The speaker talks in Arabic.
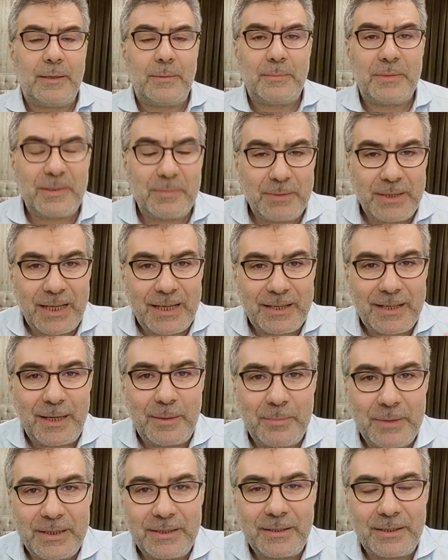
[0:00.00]
بسم الله
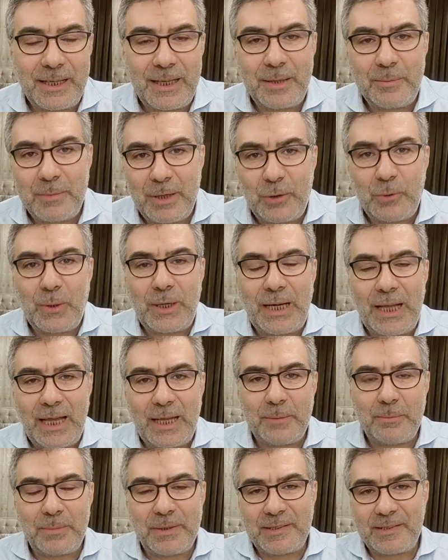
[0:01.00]
الرحمن الرحيم أيها
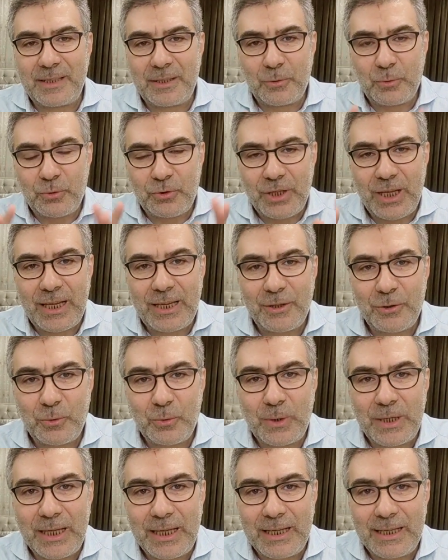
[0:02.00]
الأحبة سنشاهد
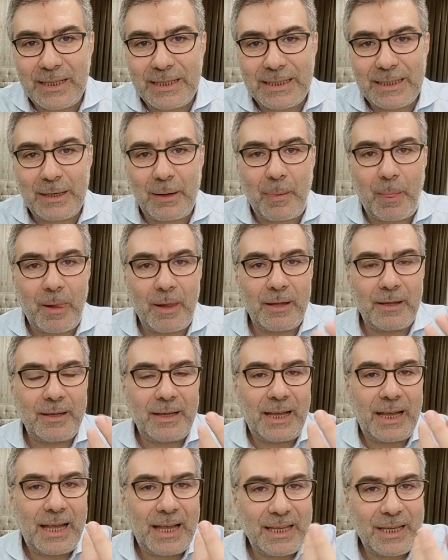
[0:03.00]
الآن
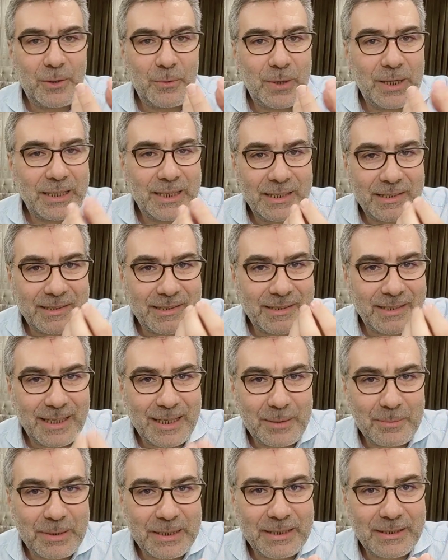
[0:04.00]
حيوان
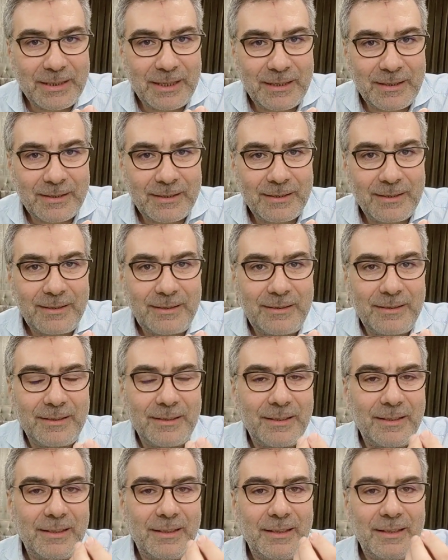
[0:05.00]
السلمندر
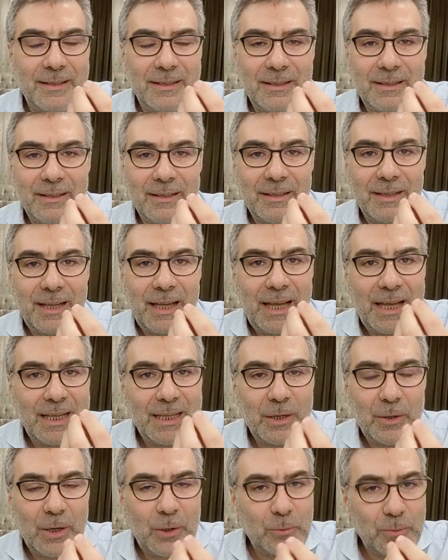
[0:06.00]

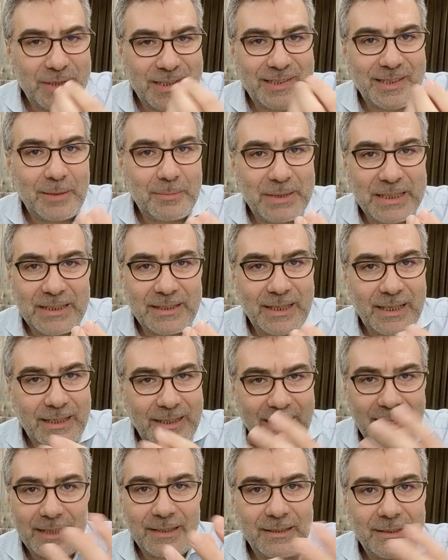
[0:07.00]
أو السمندل
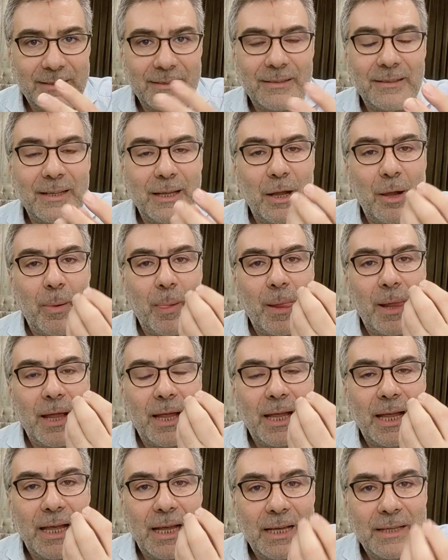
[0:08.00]
يعني
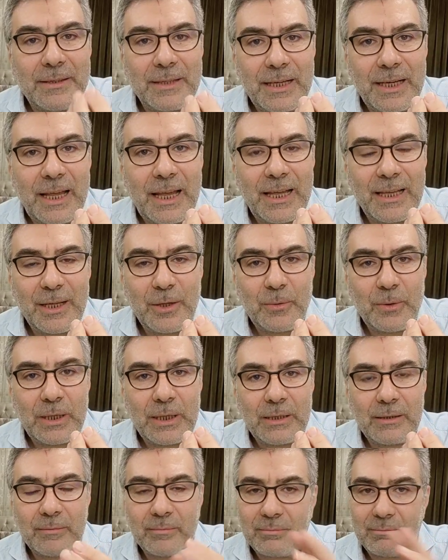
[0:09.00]
هذا
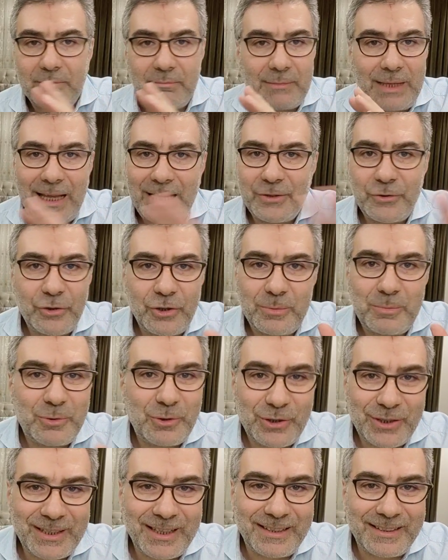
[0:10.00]
الحيوان عجيب
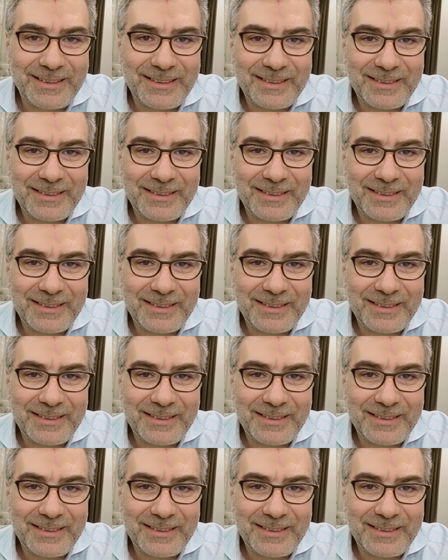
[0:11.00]
جدا